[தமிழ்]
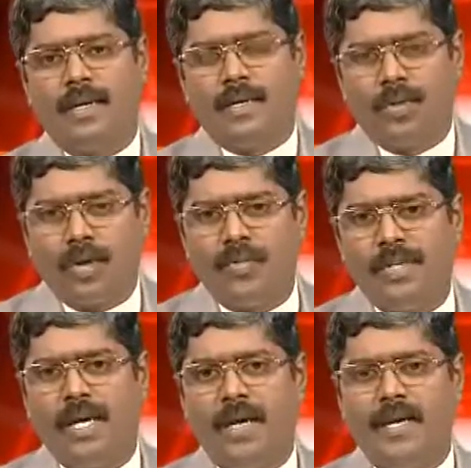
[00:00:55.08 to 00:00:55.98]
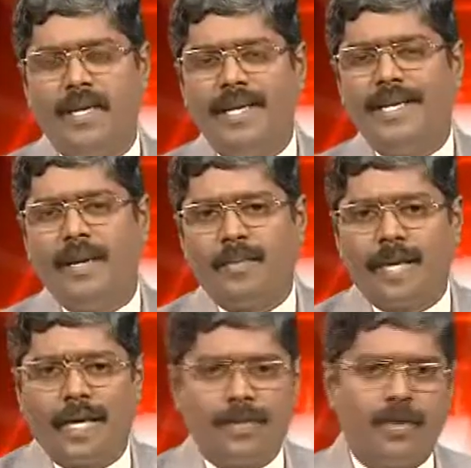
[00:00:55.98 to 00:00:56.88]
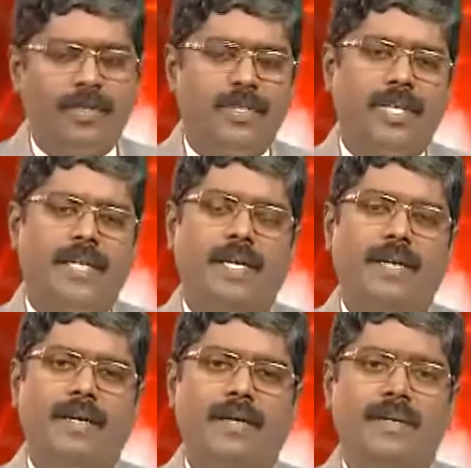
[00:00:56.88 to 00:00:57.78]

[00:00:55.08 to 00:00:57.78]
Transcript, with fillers: தொடர் வழியாக இன்றைக்கி நாம் கேட்க போகிற விஷயம் என்னென்னா